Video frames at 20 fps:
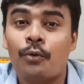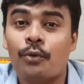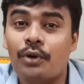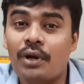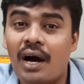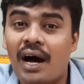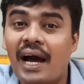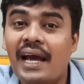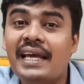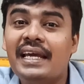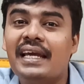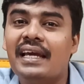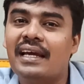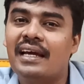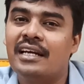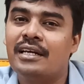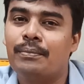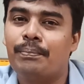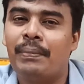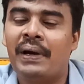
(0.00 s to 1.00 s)
ஒரு ஹை
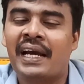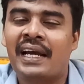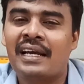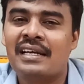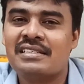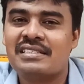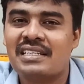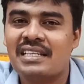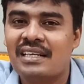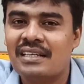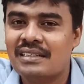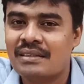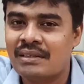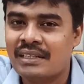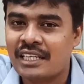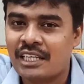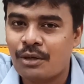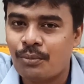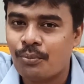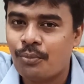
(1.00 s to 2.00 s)
அண்ட் பேக்கேஜில்
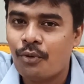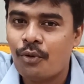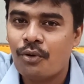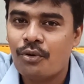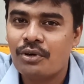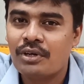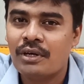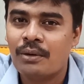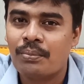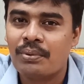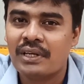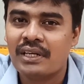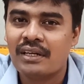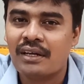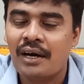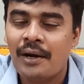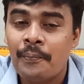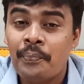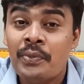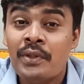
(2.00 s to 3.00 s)
நீங்கள் போகணும்
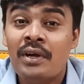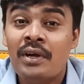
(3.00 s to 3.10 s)
அப்படின்னா